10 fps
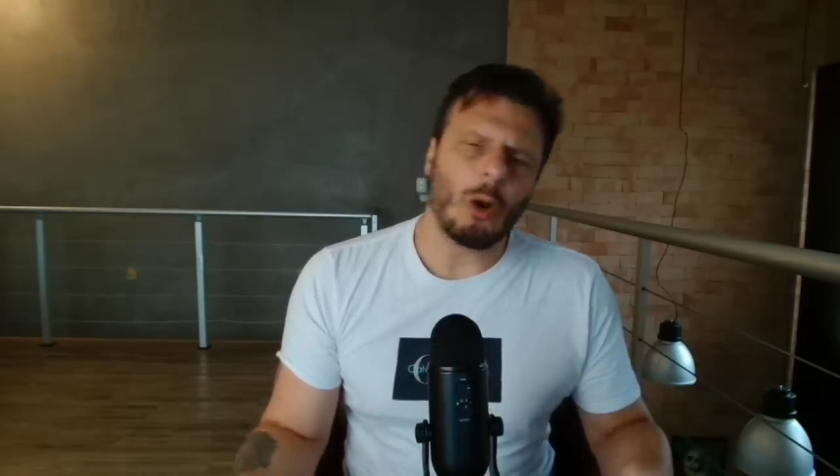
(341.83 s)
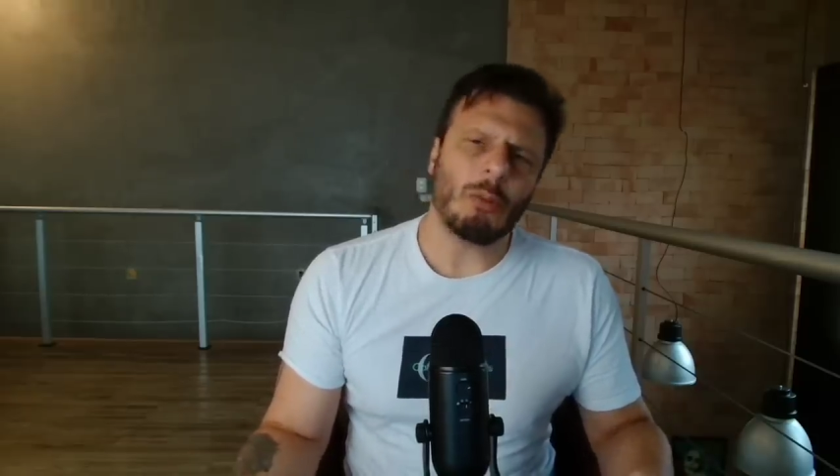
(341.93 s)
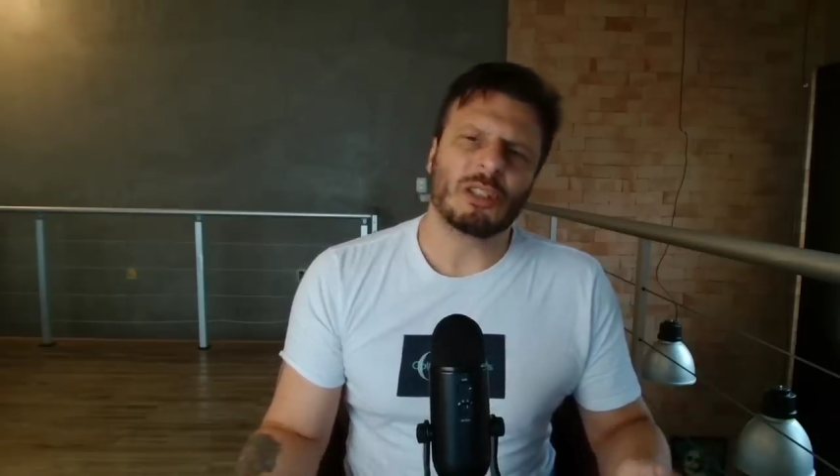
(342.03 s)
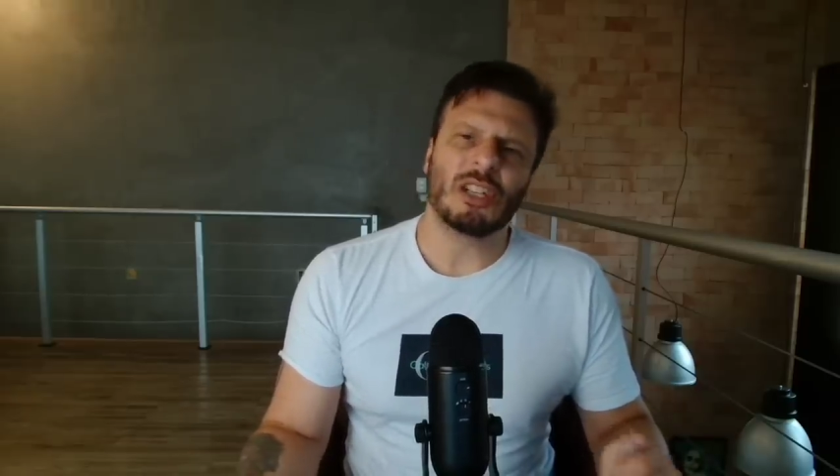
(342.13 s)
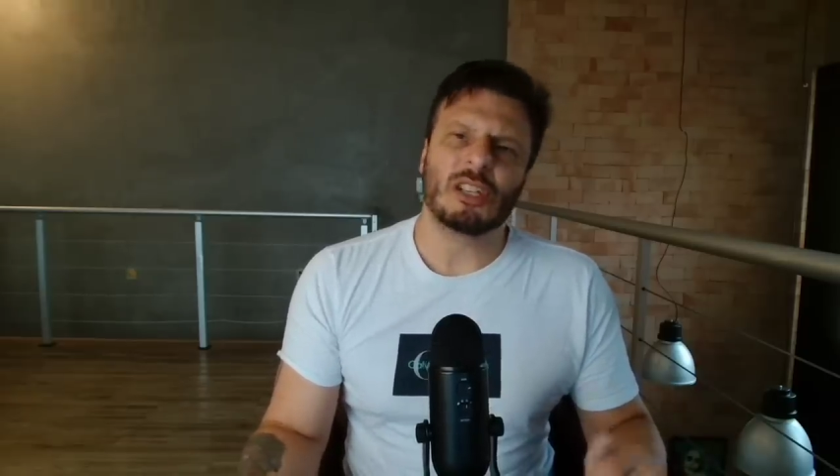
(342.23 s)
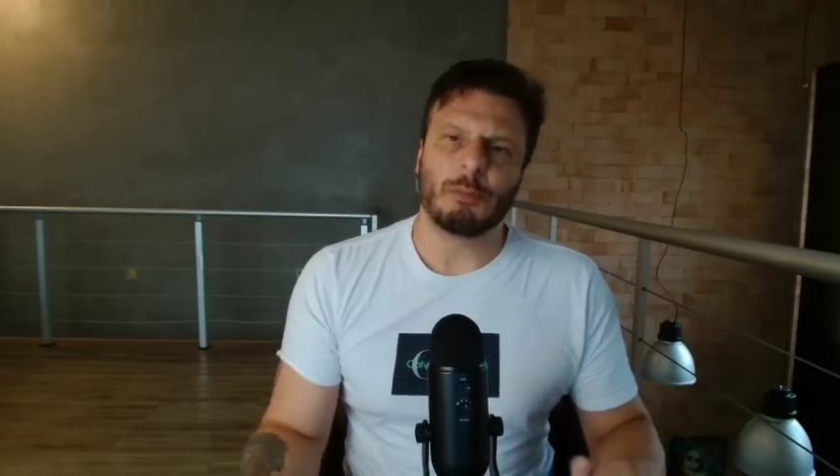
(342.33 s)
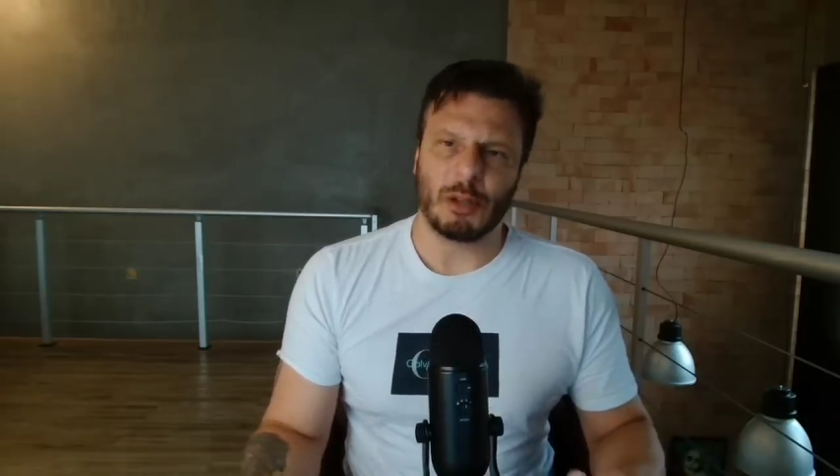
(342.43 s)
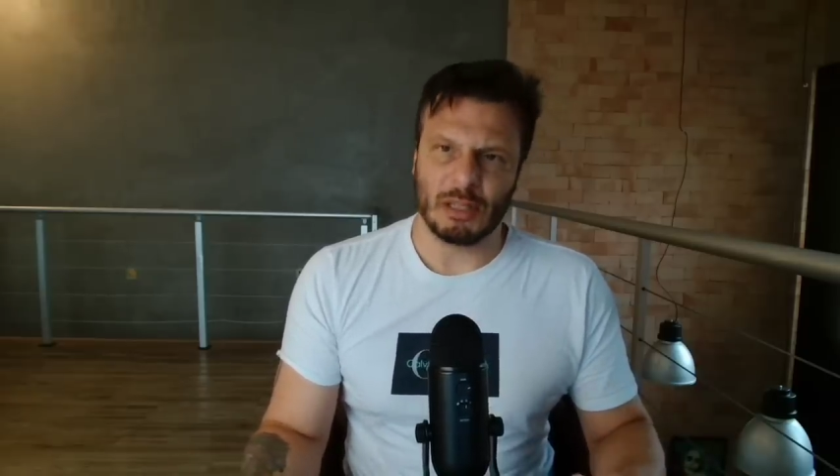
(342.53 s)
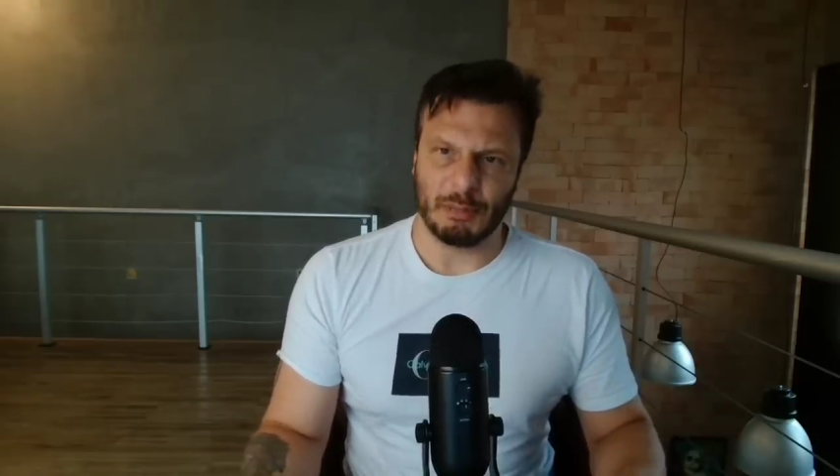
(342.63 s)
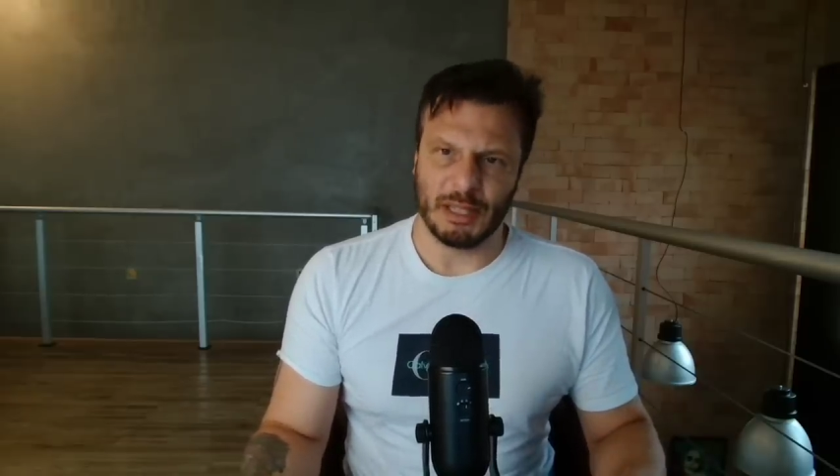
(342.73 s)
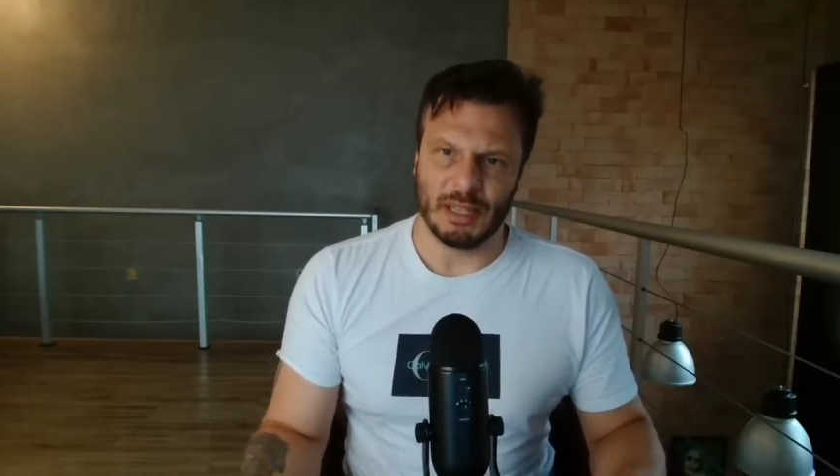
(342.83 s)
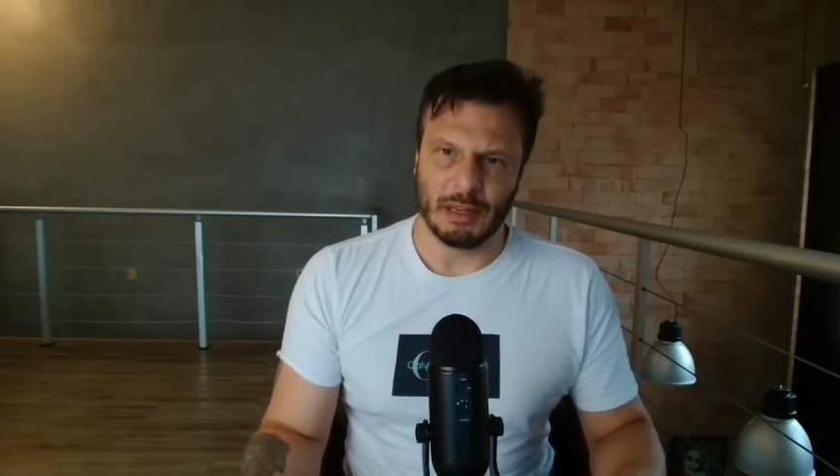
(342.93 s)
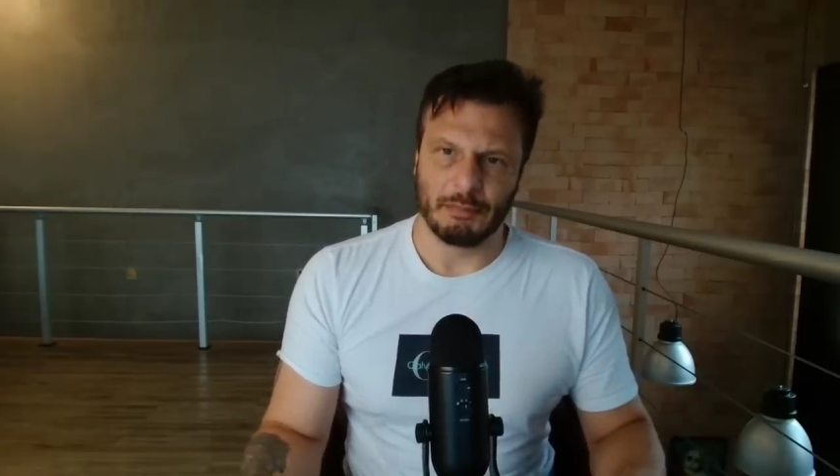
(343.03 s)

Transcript: a gente pode impedir?